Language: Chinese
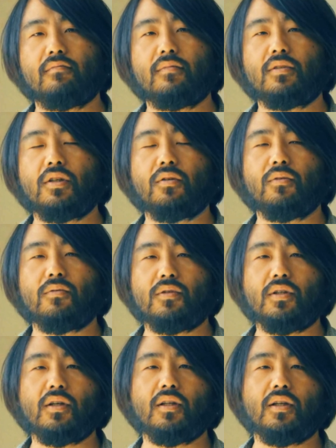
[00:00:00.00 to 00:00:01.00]
这个东
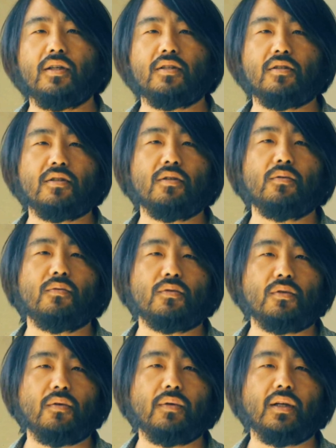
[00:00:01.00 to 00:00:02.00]
西可能已经真的无
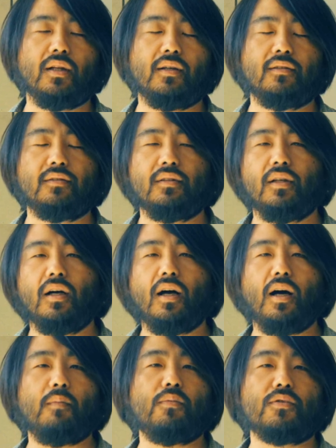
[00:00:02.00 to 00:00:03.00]
所谓了，
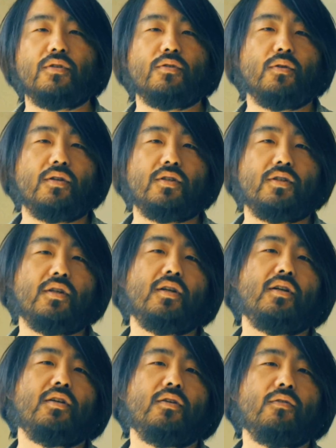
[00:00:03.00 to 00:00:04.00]
啊，不是说十个
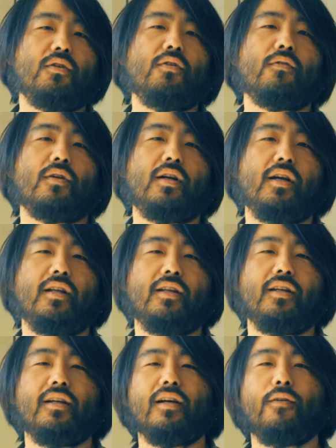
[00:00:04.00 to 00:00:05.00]
人有六个人
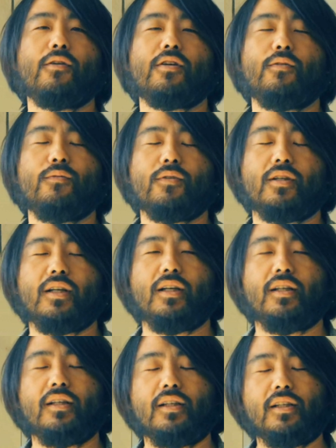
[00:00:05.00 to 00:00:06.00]
或者五个人，
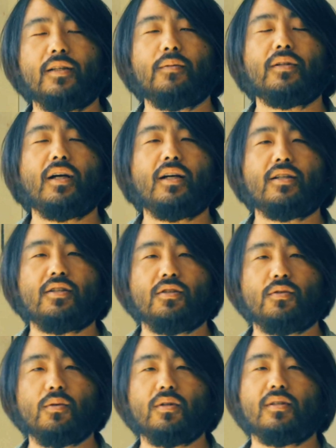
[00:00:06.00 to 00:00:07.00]
那么他是
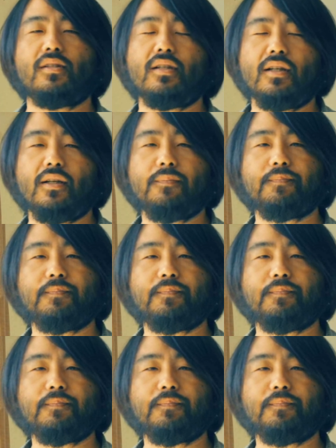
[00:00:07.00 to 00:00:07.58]
说四个人，